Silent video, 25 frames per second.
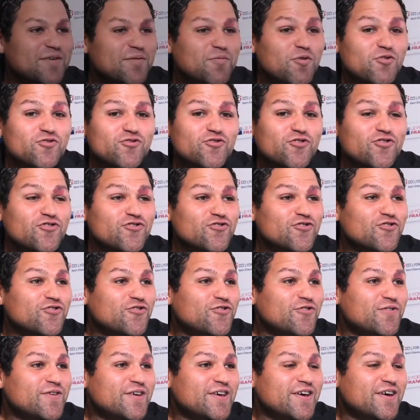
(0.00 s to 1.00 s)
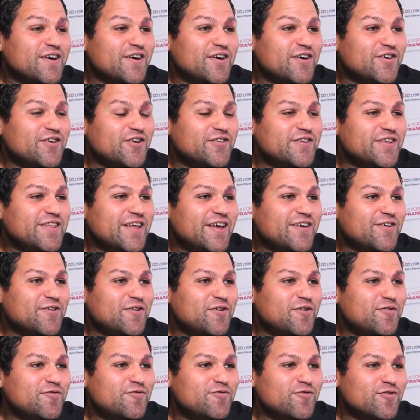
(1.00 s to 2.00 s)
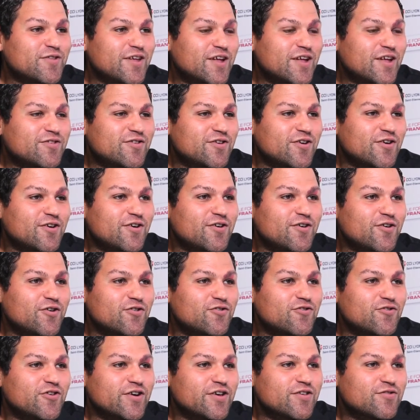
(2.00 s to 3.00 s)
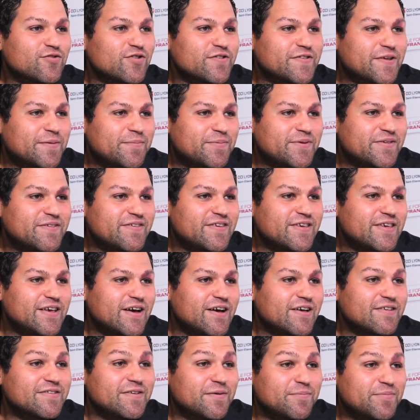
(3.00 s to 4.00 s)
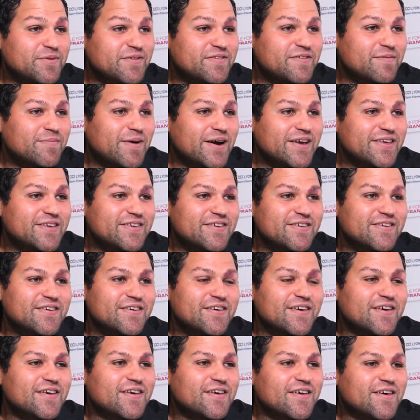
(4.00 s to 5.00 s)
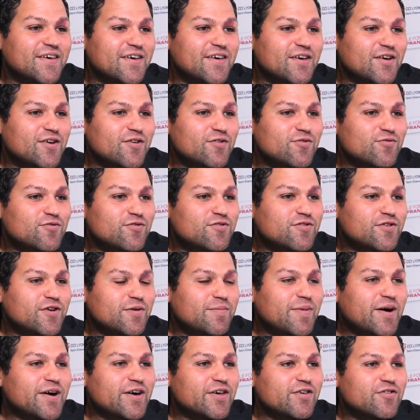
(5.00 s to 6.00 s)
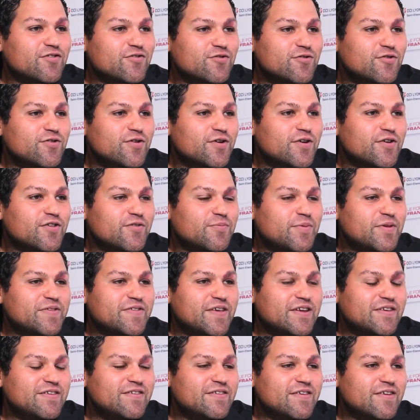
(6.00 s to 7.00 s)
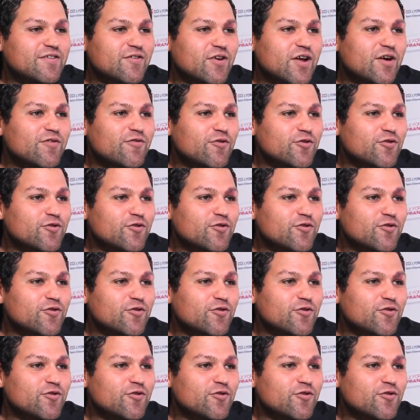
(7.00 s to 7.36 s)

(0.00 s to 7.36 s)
Bonjour, je suis euh, Yoni Dayan, fondateur euh, du réseau Simplicicar Bike. Nous sommes un réseau euh, spécialisé dans la